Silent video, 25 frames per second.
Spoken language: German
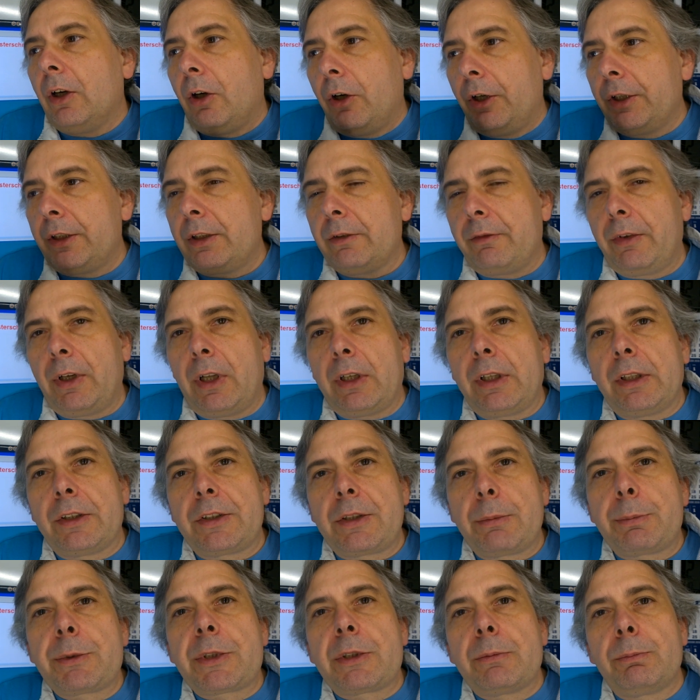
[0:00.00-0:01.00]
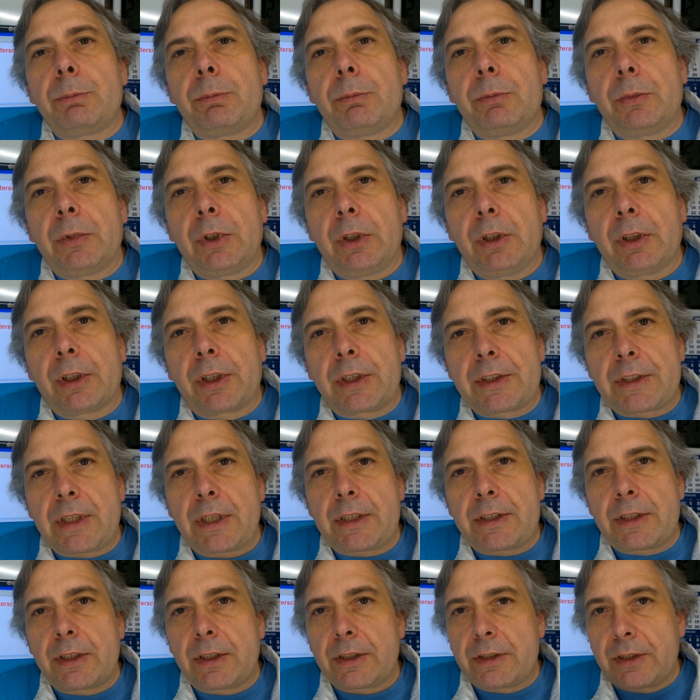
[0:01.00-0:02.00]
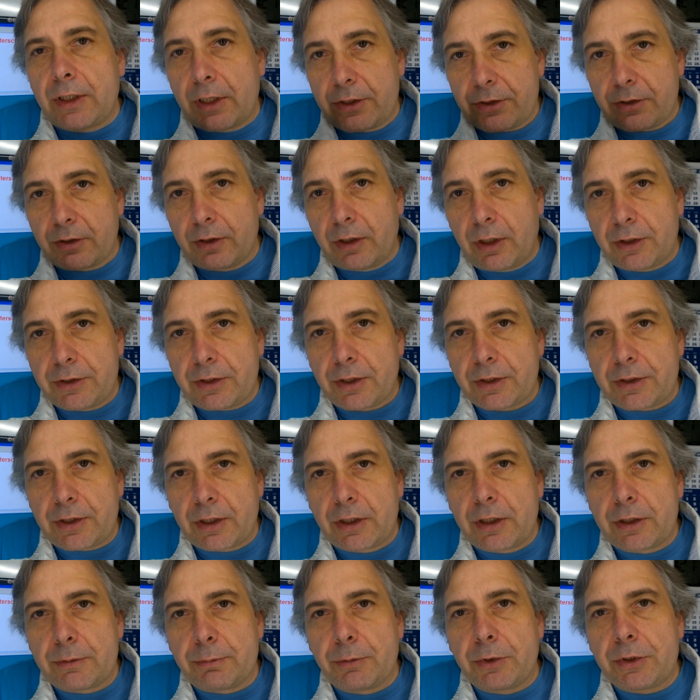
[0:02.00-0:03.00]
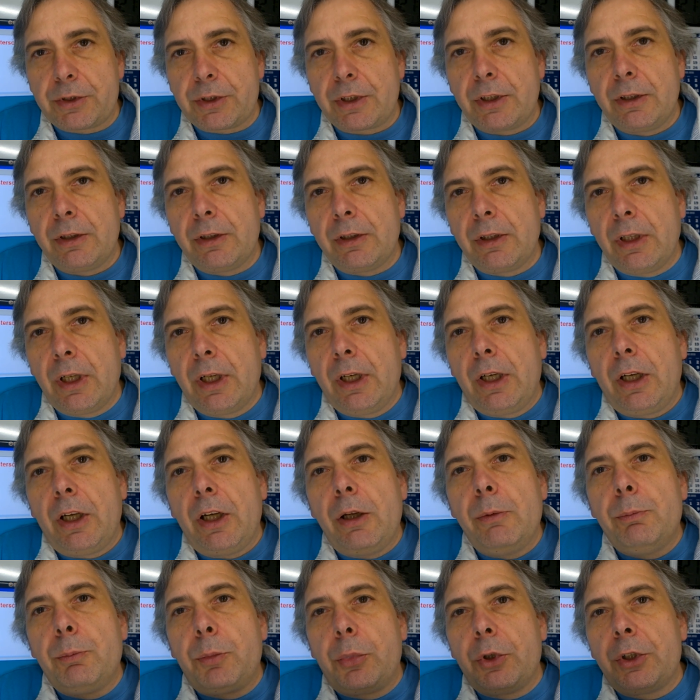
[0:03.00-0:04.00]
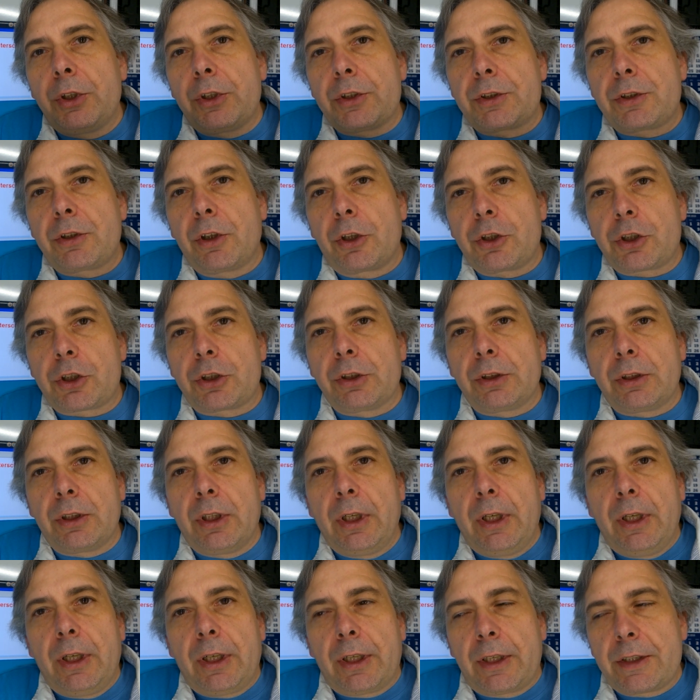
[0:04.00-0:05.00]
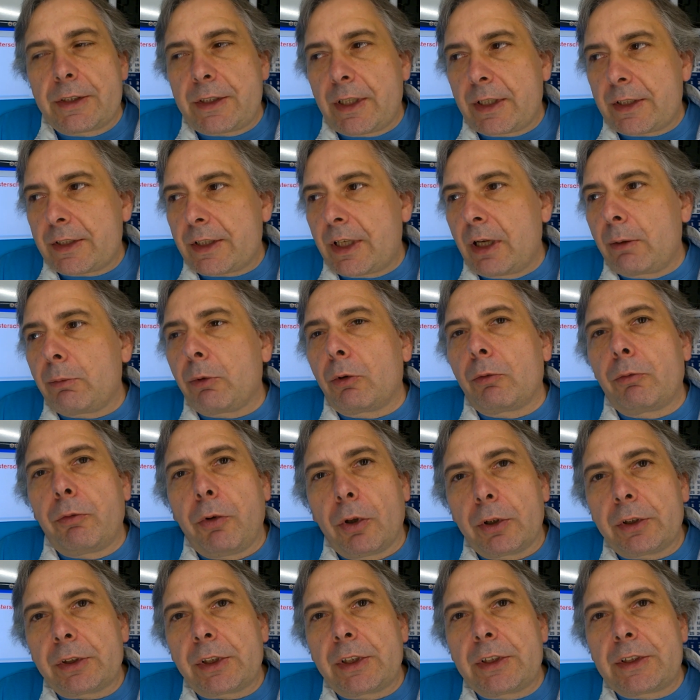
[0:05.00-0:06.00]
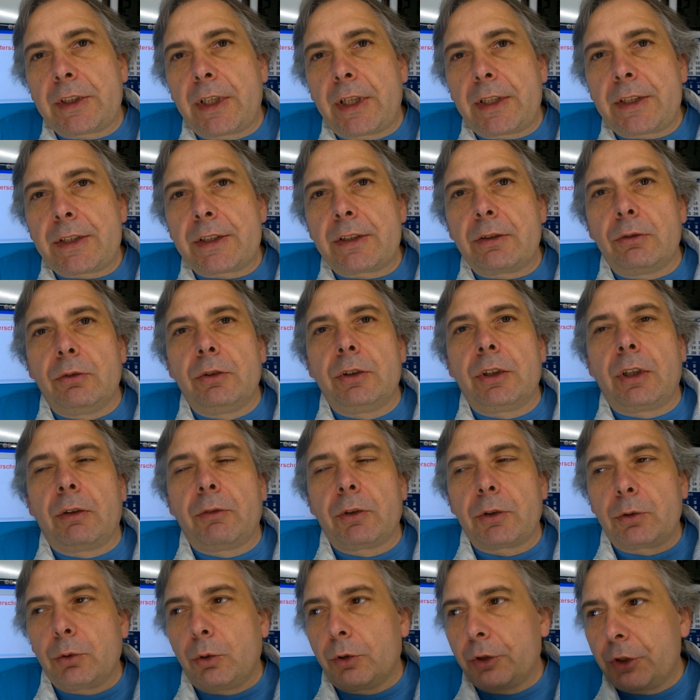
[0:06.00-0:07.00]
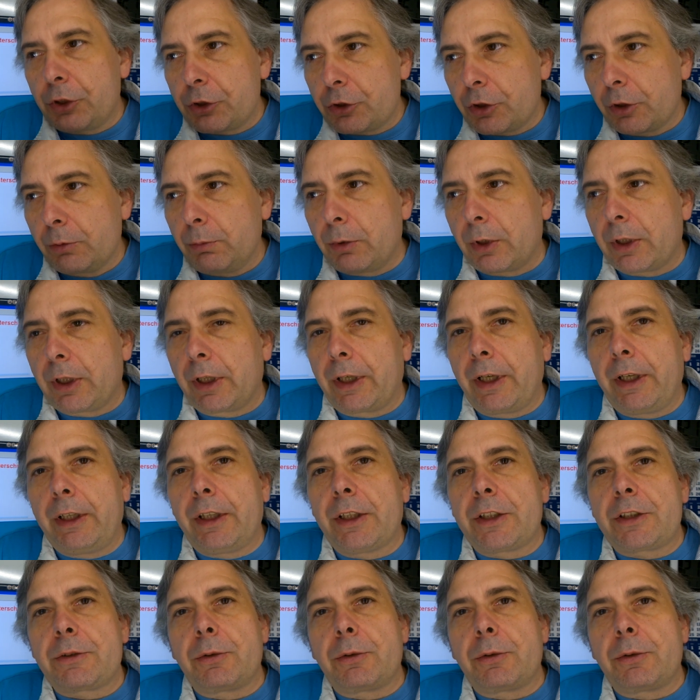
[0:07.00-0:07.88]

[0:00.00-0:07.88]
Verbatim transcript: Heute werden 17 äh, Gesetze des Nationalsozialismus in, im bundesdeutschen Gesetzgebung fortgesetzt und da wird auch nicht drüber geredet.